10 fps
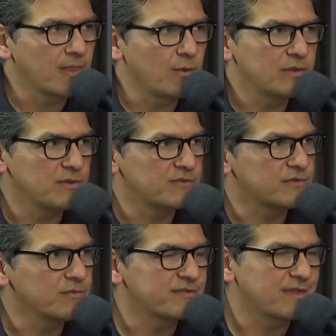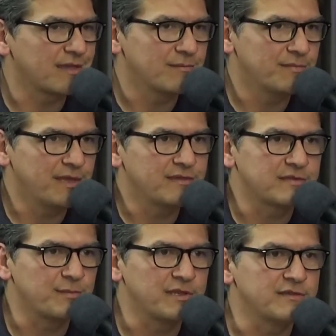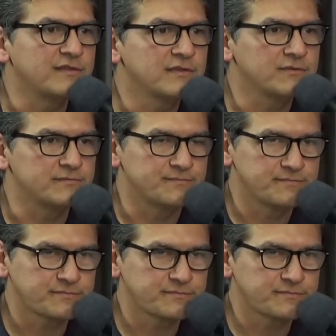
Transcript: E quando isso não está bem estabelecido,